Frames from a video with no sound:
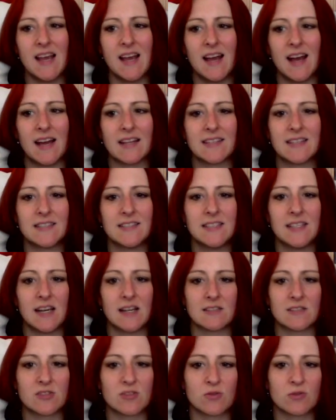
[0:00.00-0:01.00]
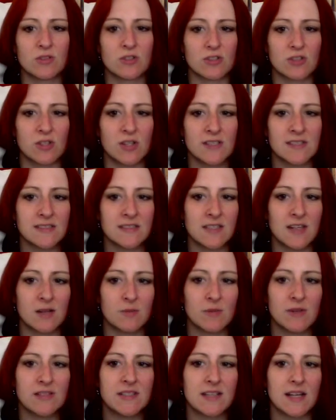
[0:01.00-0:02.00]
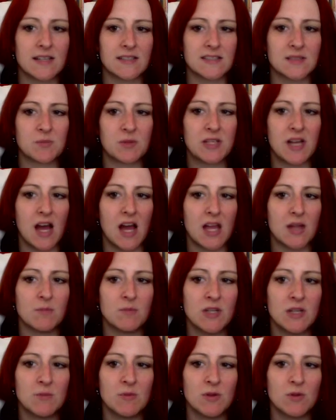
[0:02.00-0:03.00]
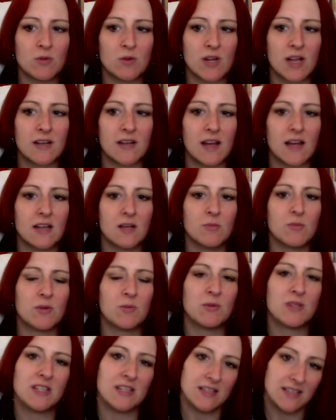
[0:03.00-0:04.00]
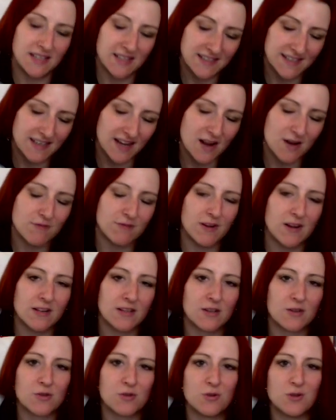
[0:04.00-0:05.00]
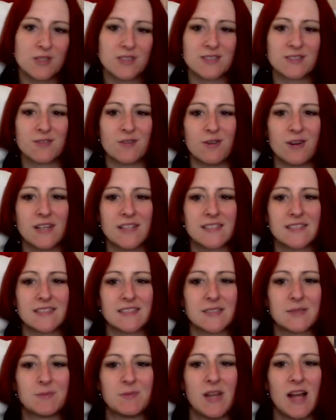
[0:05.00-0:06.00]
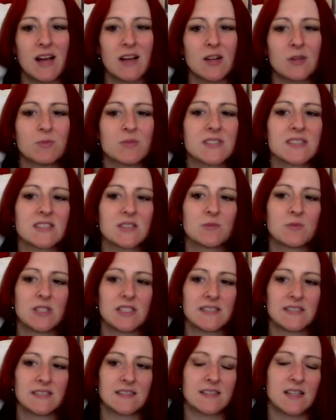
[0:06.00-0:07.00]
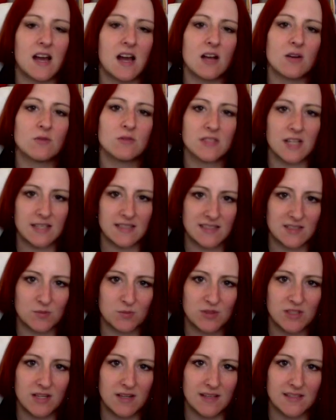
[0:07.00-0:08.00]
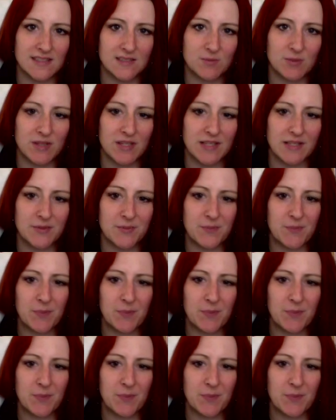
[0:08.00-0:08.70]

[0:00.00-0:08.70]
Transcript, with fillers: Hat der Tierarzt schon geschlossen, kann man die Katze mit heimnehmen oder an einem im Idealfall gekühlten Ort ähm, lagern bis zum nächsten Tag und dann zum Tierarzt bringen.